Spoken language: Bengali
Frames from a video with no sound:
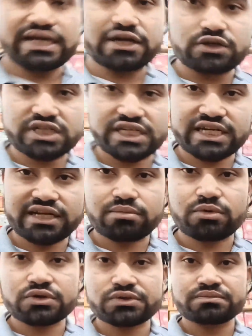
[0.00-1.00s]
এটা হচ্ছে টিনের
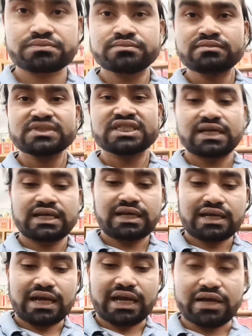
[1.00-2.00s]
বক্স
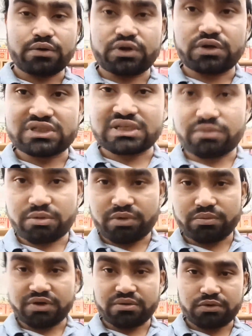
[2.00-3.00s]
আর ওটা হচ্ছে আপনার
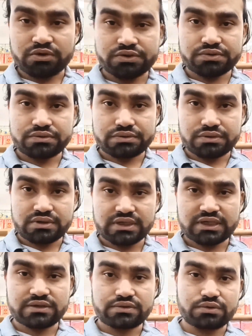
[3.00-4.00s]
পেপার বক্স
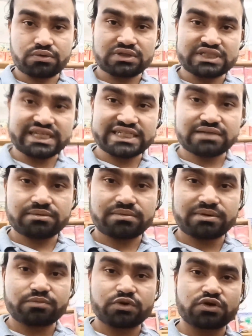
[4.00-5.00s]
তো যে
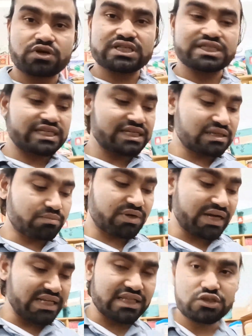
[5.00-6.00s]
যেভাবে মনে করেন যে ঠিক আছে আপনার
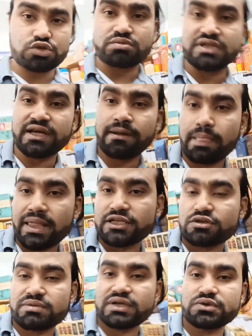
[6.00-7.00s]
খাইতে সুবিধা
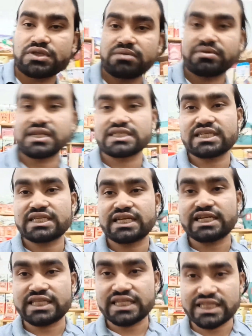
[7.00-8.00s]
একজন মানুষ যে
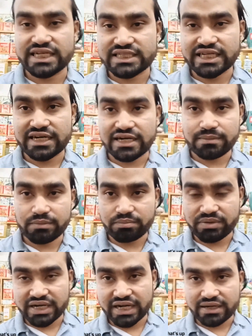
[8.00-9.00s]
ডেলি তিন থেকে চার গ্রাম
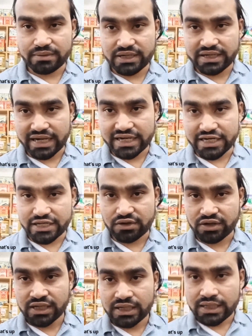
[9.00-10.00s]
আপনার খাই এই খাইলেই
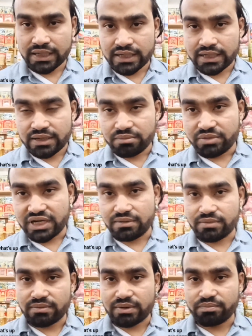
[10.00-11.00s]
হয়
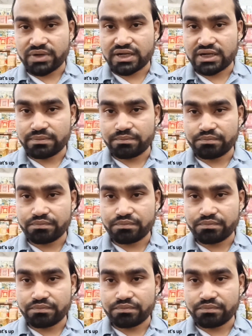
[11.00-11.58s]
মিনিমাম আপনার